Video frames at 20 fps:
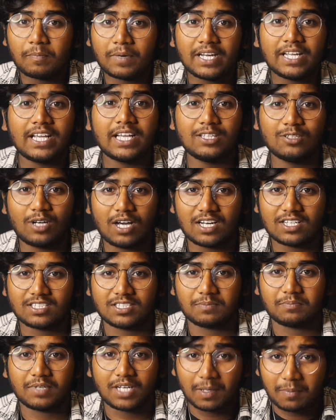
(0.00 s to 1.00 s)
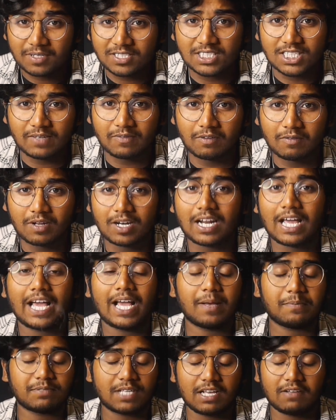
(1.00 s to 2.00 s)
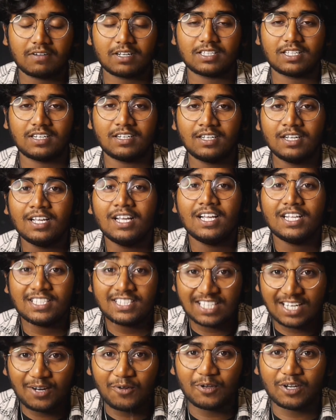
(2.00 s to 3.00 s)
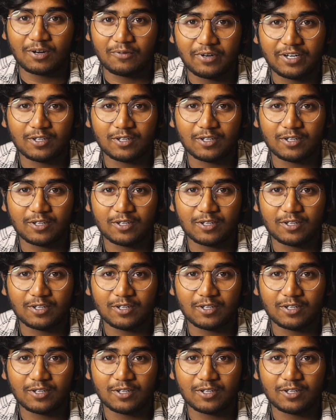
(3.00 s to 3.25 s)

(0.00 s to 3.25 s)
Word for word: మరి ఇంకెందుకు ఆలస్యం నమస్తే ఎవరివన్ ఐఎమ్ సాయివర్ధన్ చలో ఇంకా